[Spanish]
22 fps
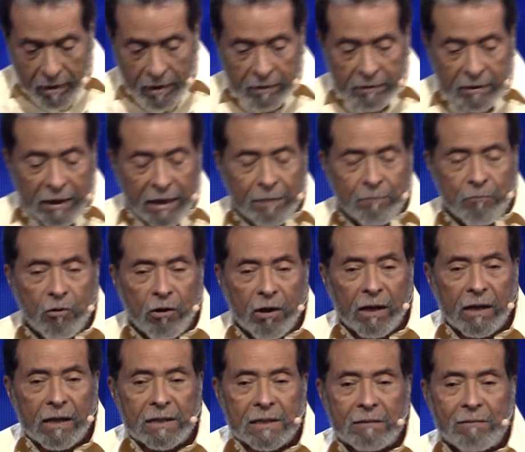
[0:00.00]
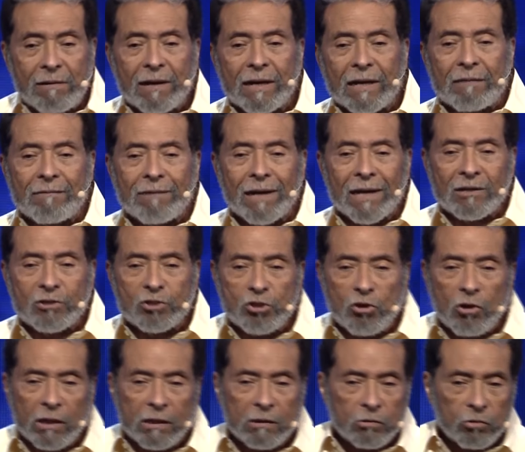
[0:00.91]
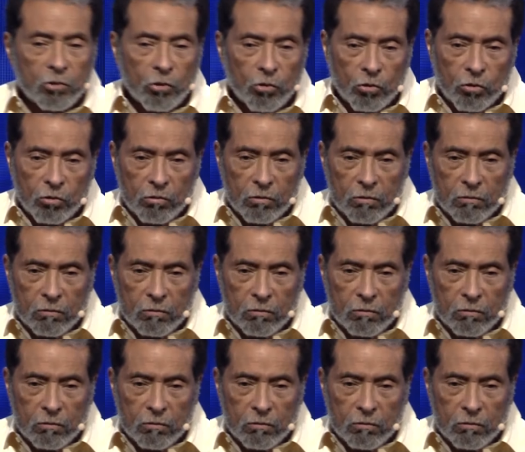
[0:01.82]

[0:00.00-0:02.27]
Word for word: tenemos que recibir revelación en todo.